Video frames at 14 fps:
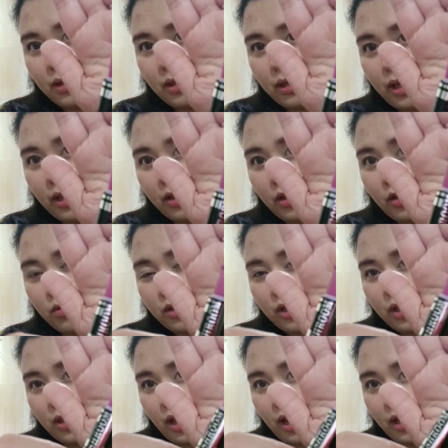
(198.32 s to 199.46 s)
Can you see
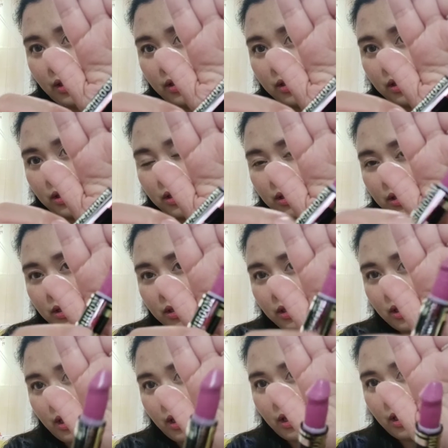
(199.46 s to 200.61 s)
that?
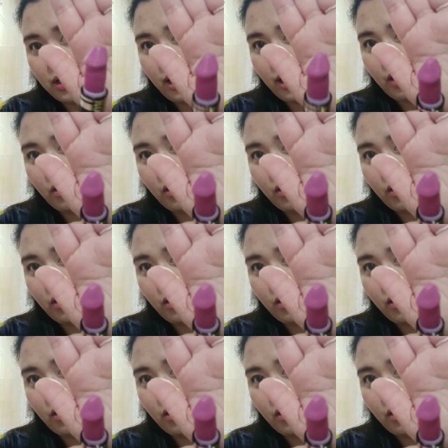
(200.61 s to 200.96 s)
And I know